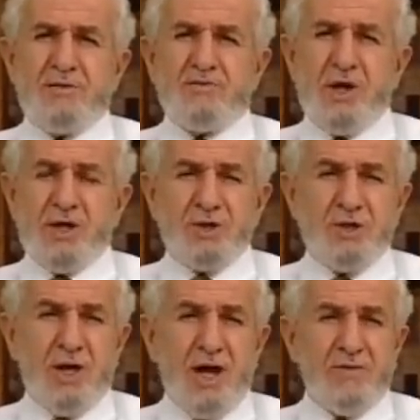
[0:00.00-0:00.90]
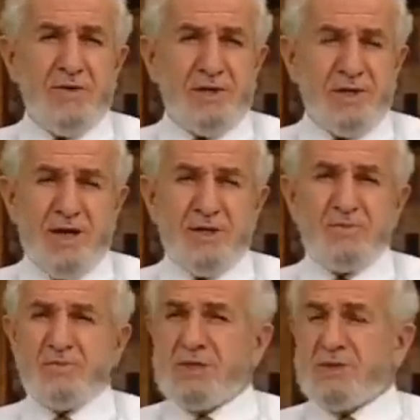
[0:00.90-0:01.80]
vahşi hayvanlar
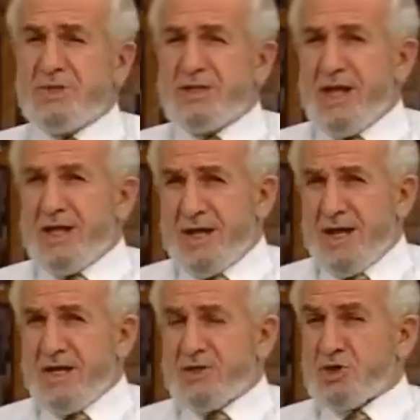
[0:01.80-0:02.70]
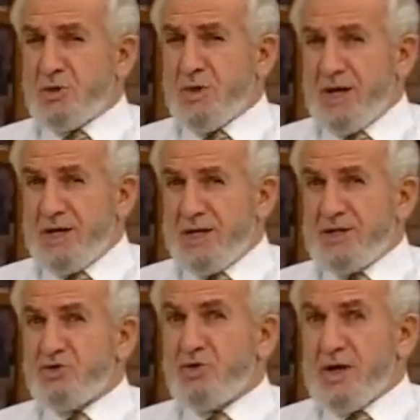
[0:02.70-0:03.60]
birbirlerine sabahleyin
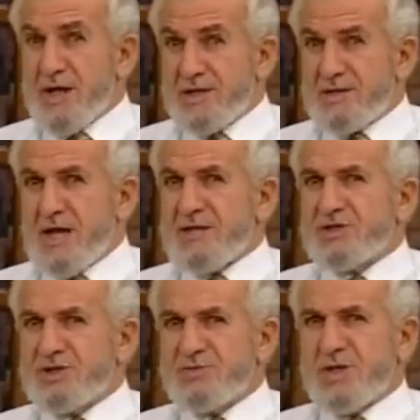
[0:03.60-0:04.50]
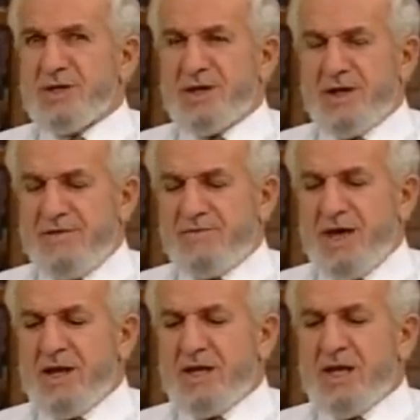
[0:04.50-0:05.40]
yuvalarından çıkmadan
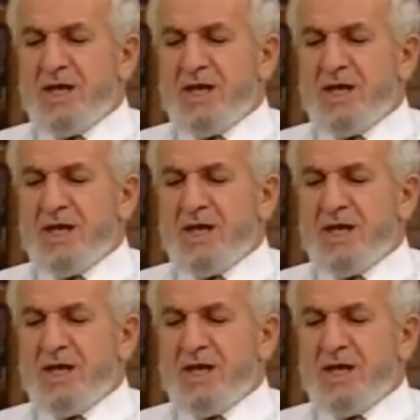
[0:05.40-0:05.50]
evvel